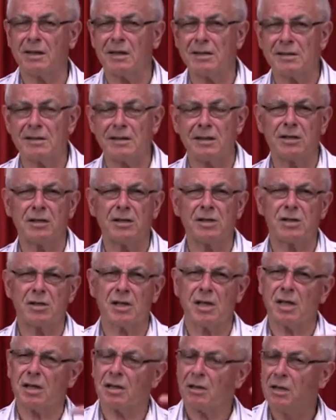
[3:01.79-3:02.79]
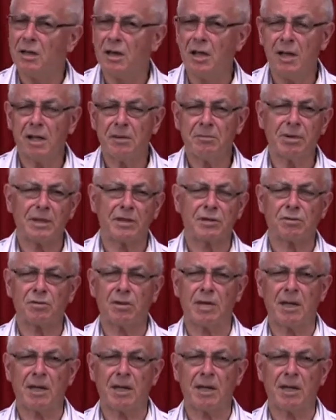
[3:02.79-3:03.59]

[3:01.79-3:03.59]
a 16 anni, perso